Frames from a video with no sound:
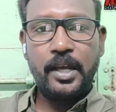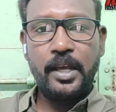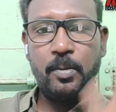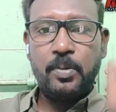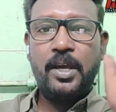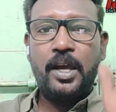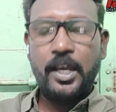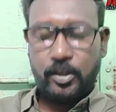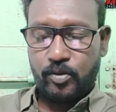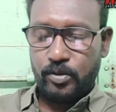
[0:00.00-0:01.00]
ఏపీ
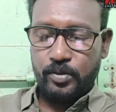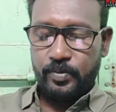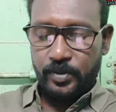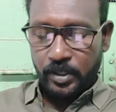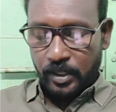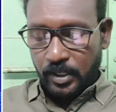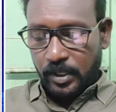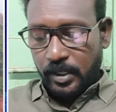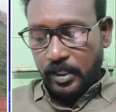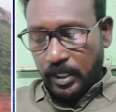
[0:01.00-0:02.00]
హైకోర్టు
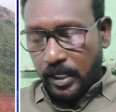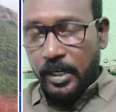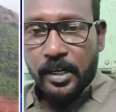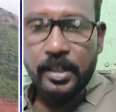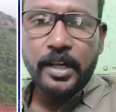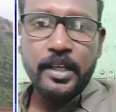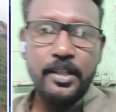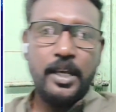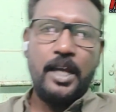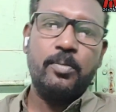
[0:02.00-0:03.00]
ఇది నిన్న
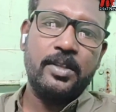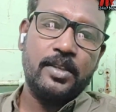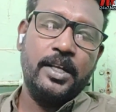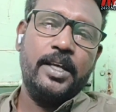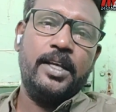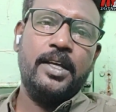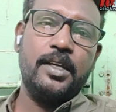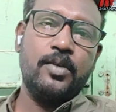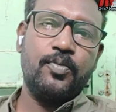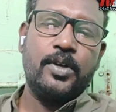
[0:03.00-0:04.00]
జరిగింది ఆయన బర్త్డే
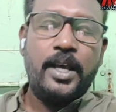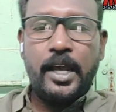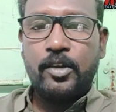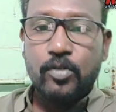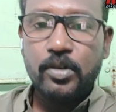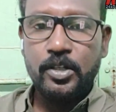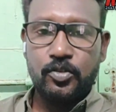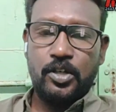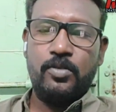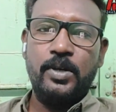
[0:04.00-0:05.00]
గిఫ్ట్గా హైకోర్టు
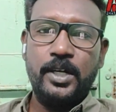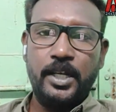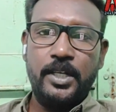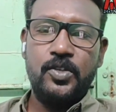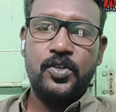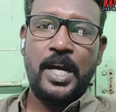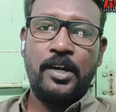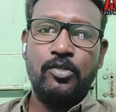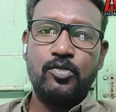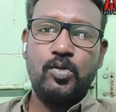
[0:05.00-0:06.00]
ఇచ్చినటువంటి
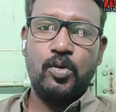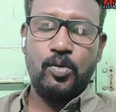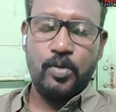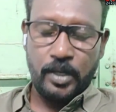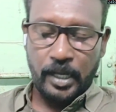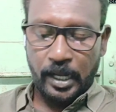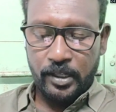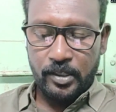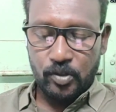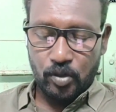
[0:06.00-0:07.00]
స్టాటస్కో కో
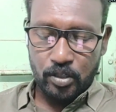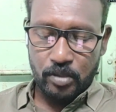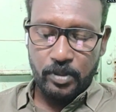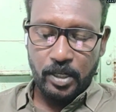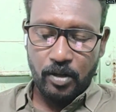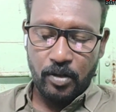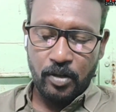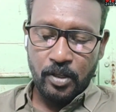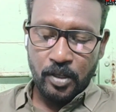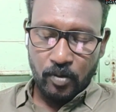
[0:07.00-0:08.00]
అనేది సోషల్ మీడియాలో
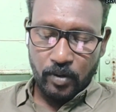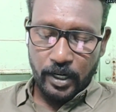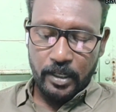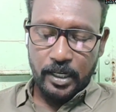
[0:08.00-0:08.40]
వైరల్